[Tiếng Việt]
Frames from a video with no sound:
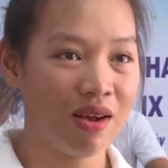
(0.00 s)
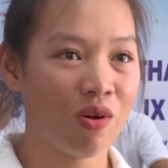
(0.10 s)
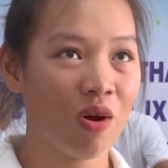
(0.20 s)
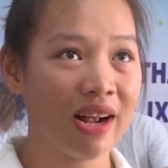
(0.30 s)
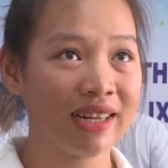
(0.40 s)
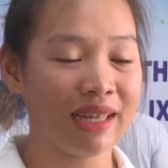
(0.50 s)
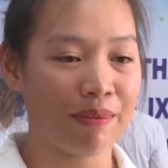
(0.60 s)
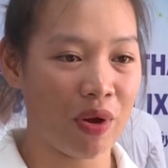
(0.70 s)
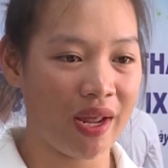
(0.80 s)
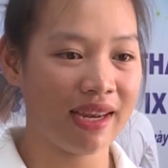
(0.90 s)
cố gắng
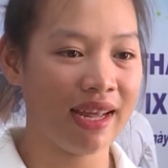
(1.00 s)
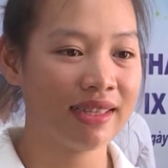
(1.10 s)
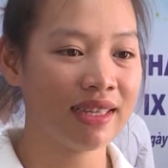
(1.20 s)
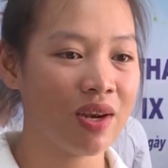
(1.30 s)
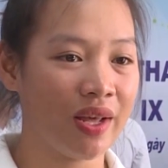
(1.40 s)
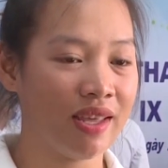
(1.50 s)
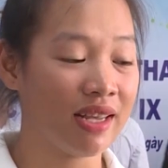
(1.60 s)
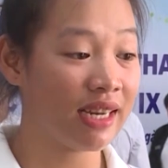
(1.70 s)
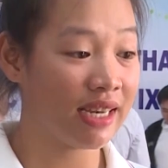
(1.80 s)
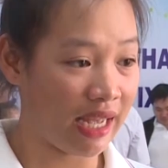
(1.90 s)
tập luyện để tích lũy
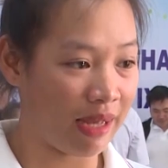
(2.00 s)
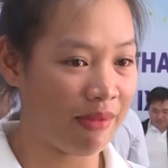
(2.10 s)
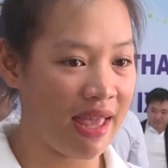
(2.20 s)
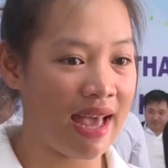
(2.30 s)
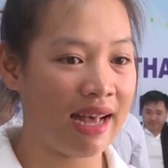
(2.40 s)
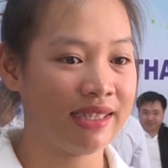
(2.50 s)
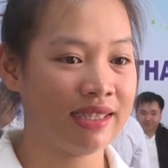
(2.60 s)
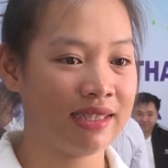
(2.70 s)
những kinh nghiệm, và